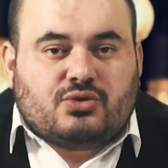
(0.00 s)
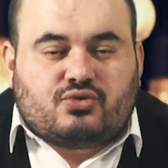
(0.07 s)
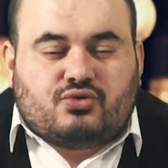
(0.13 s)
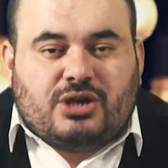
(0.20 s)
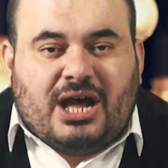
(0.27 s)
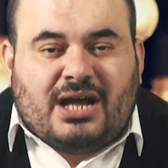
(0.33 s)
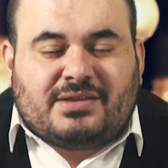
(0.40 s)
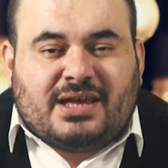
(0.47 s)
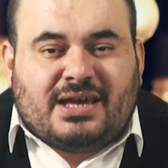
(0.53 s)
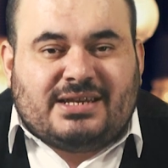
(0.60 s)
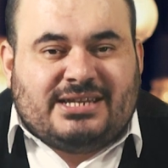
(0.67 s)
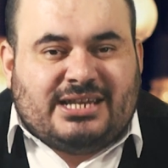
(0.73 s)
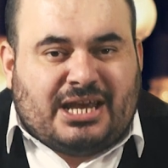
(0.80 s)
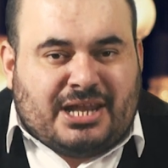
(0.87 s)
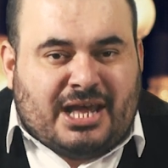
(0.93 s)
Rüyada
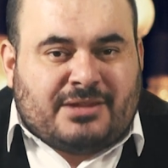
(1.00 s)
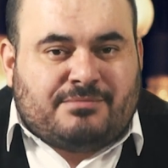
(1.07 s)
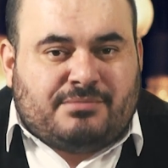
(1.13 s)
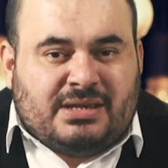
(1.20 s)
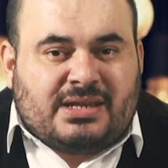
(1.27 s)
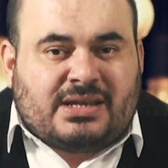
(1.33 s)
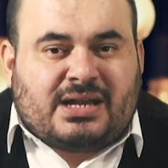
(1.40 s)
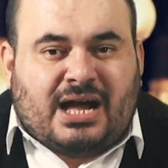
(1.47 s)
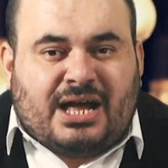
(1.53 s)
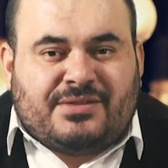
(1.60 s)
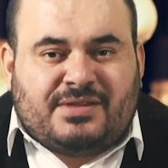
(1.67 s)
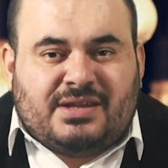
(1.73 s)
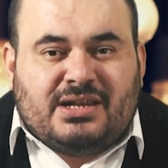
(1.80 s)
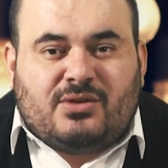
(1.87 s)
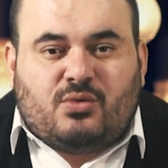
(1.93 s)
yanan bir
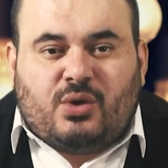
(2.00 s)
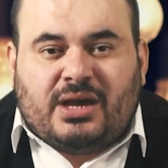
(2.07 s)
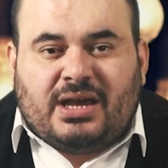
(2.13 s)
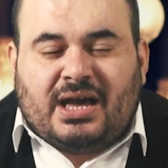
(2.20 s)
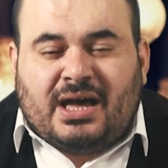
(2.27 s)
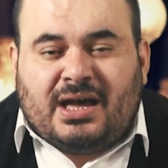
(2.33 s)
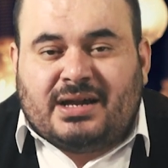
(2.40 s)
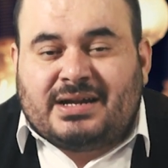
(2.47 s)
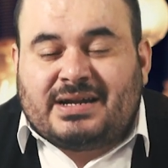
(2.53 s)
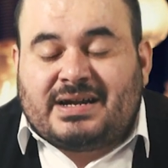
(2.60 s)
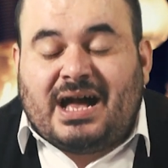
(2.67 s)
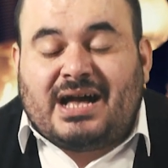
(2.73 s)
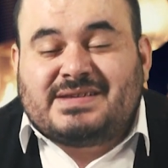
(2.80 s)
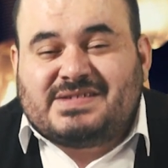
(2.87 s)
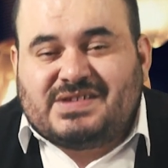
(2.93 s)
kandil veya
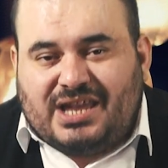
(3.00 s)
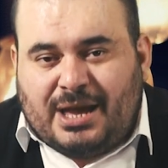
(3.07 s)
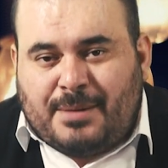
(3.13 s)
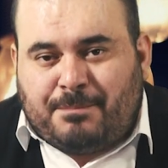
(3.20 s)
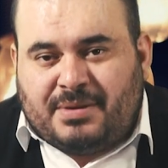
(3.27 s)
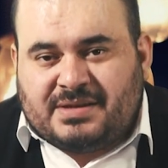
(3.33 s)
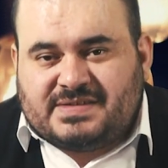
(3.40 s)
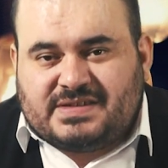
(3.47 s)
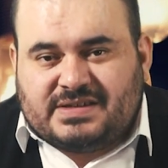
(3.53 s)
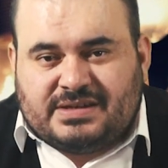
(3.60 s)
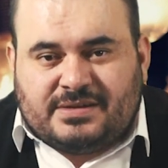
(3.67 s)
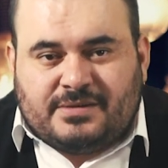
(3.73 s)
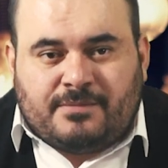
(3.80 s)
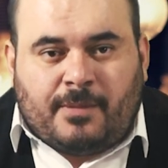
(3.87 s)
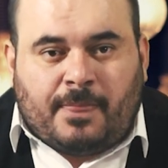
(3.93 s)
gaz
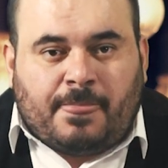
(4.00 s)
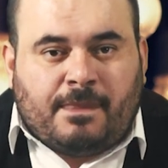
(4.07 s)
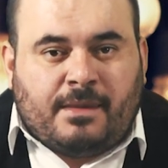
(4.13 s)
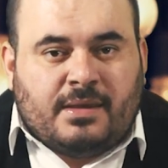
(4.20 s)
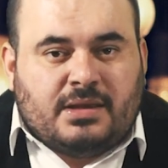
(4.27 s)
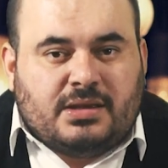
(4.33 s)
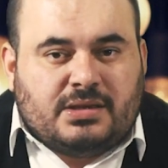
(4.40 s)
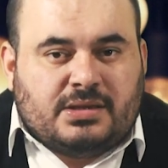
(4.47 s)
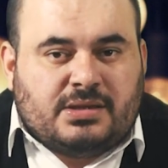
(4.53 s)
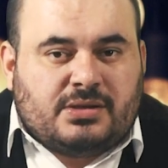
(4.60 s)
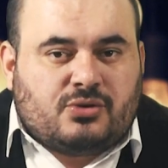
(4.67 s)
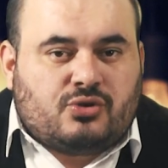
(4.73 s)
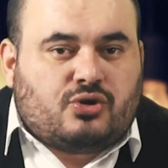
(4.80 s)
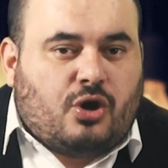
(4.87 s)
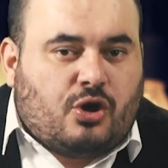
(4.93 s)
lambası e,
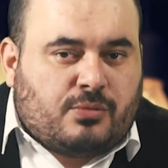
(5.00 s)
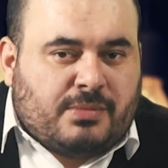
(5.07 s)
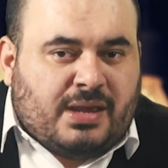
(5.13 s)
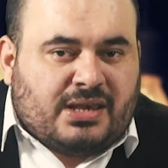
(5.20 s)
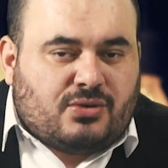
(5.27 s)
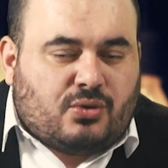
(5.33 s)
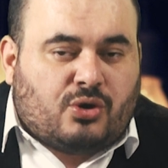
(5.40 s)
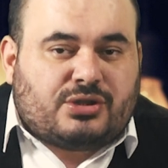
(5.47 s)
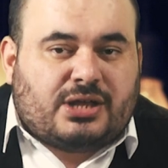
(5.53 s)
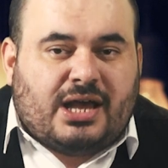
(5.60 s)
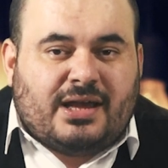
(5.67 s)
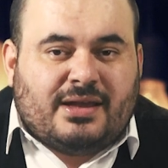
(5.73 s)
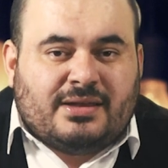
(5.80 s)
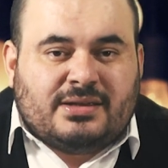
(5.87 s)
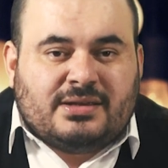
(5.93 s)
görmek o
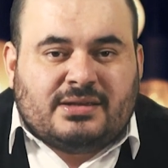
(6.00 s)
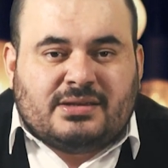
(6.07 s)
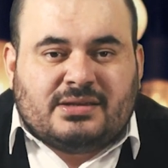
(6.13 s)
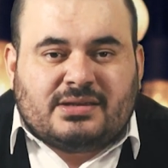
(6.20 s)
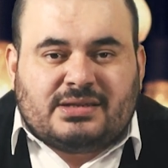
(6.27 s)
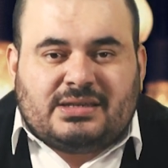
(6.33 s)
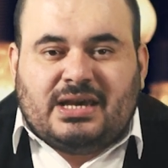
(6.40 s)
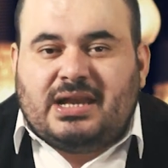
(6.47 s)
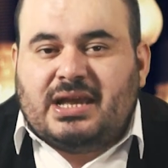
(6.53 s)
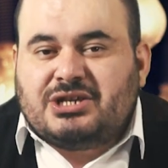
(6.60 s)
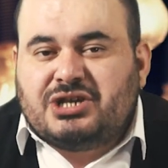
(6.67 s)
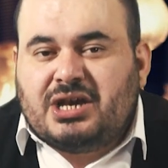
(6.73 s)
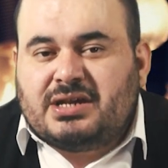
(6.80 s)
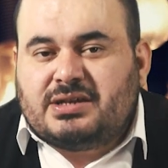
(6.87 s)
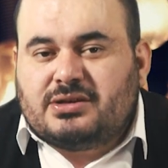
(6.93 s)
da
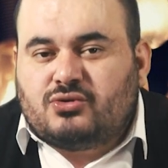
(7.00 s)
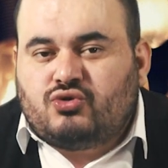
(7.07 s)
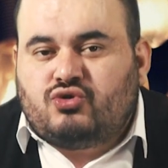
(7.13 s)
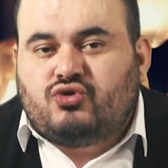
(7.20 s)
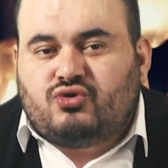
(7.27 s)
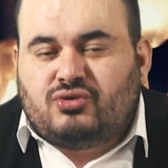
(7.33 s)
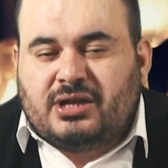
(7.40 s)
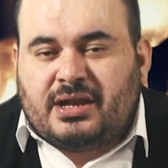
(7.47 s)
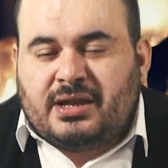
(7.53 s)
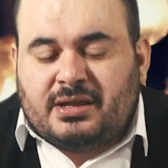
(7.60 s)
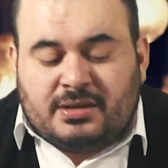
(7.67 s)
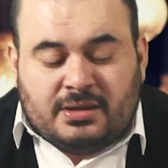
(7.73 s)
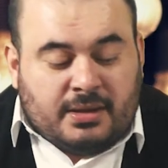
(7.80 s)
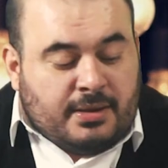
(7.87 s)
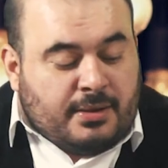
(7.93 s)
gelecek
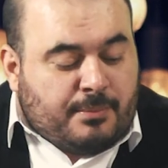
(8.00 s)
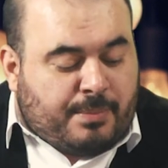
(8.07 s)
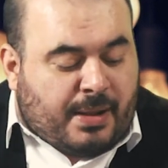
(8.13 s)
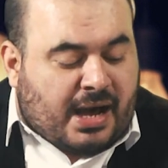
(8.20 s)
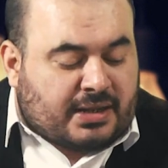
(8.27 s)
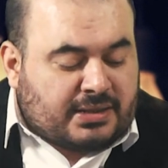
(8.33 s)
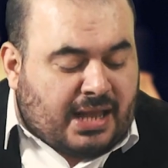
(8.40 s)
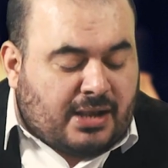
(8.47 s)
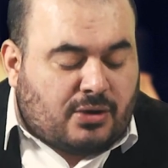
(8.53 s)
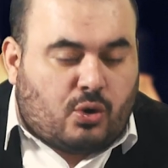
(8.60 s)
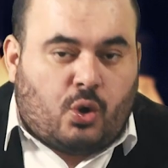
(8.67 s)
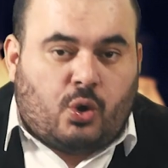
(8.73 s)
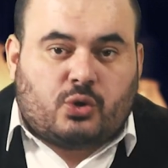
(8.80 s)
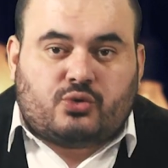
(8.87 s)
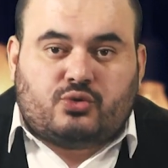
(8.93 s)
günlerin parlak
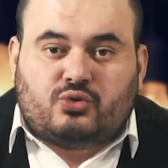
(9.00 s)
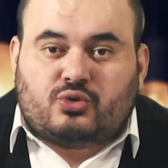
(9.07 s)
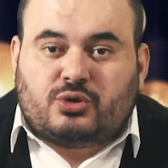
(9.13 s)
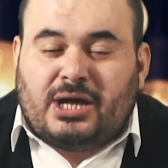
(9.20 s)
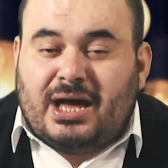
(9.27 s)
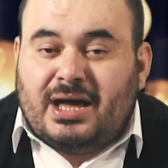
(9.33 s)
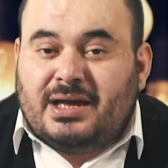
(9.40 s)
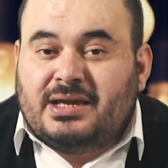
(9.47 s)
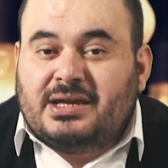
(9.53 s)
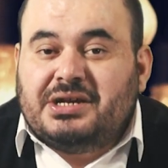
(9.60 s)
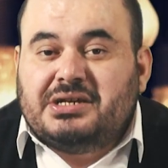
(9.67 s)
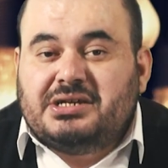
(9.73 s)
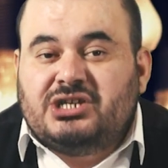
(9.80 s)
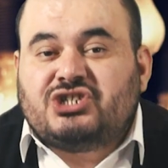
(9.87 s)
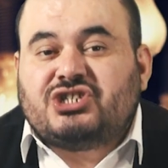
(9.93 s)
olduğuna
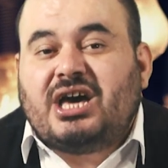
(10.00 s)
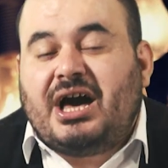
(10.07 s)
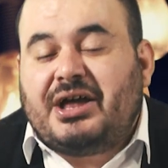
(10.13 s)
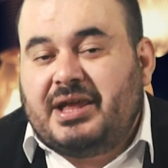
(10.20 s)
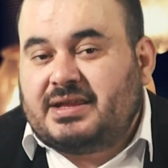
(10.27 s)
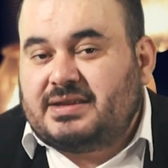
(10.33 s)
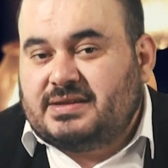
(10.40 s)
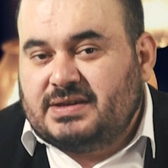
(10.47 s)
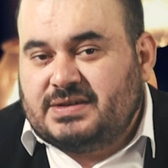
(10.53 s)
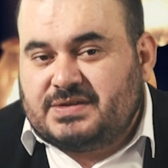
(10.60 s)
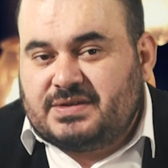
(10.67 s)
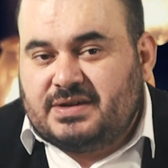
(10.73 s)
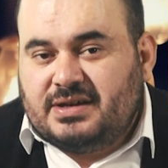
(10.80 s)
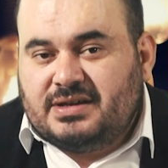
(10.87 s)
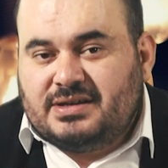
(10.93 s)

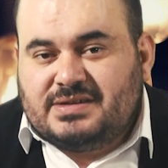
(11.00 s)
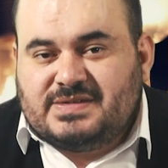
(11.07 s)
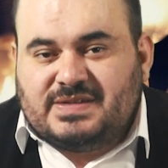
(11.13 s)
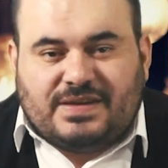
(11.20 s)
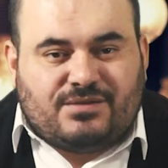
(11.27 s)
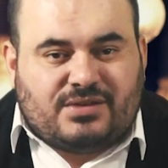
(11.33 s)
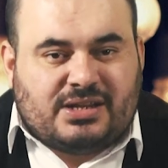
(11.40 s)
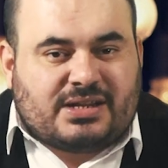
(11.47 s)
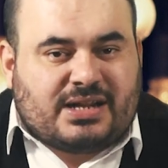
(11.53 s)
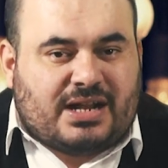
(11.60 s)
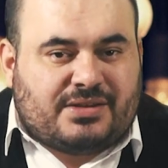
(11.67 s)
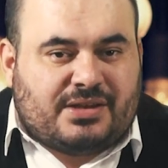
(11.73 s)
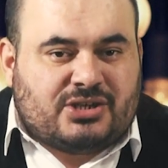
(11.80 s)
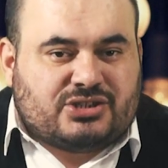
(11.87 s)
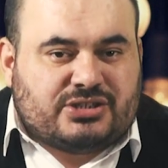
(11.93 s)
işarettir sevgili
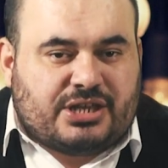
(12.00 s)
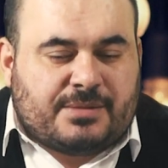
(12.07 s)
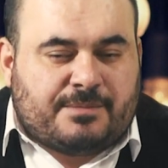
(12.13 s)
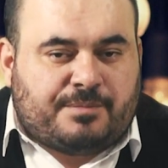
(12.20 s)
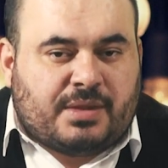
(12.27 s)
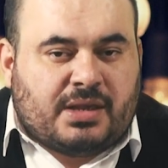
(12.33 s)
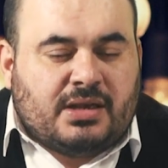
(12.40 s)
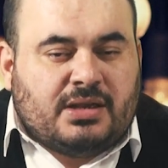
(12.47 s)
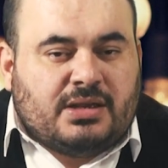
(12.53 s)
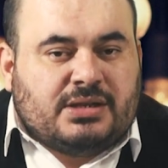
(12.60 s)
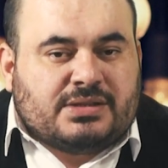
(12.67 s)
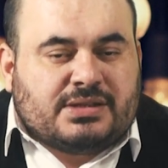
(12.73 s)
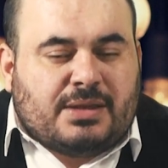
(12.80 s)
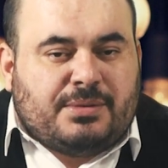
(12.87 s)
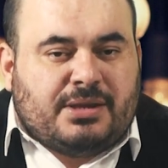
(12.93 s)
kardeşlerim.
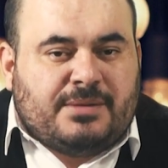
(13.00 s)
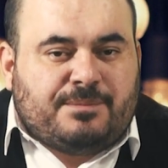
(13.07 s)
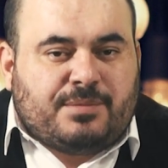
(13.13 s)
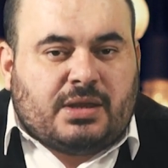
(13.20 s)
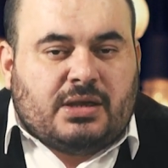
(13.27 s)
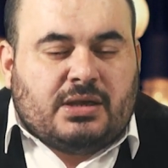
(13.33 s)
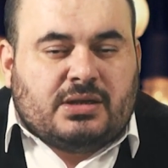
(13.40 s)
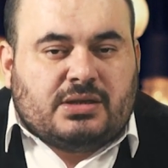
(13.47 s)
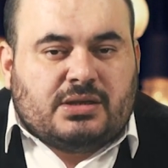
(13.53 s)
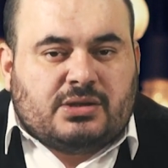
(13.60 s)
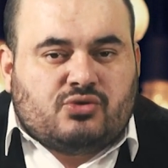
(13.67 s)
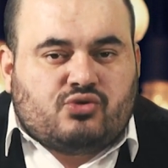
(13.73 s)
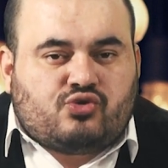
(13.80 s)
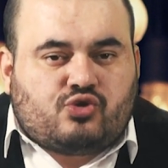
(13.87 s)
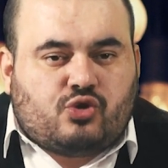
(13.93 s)
Tabi
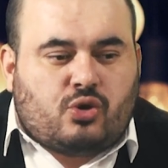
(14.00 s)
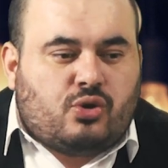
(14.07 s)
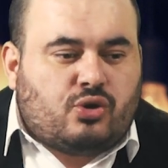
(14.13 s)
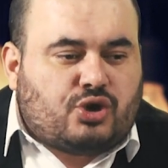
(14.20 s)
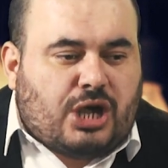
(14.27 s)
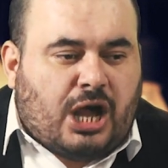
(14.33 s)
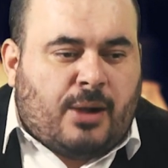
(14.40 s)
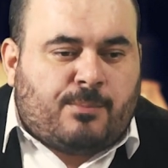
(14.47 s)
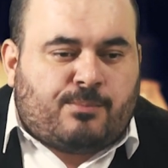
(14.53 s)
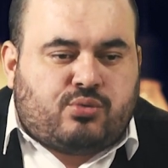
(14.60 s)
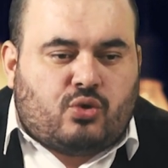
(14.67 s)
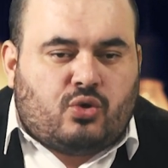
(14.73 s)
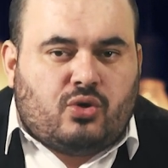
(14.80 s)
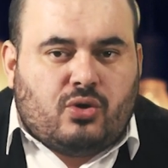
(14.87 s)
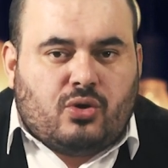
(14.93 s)
e, sönük
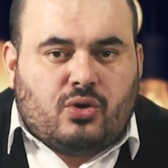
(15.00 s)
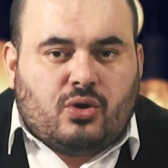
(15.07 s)
ampul e,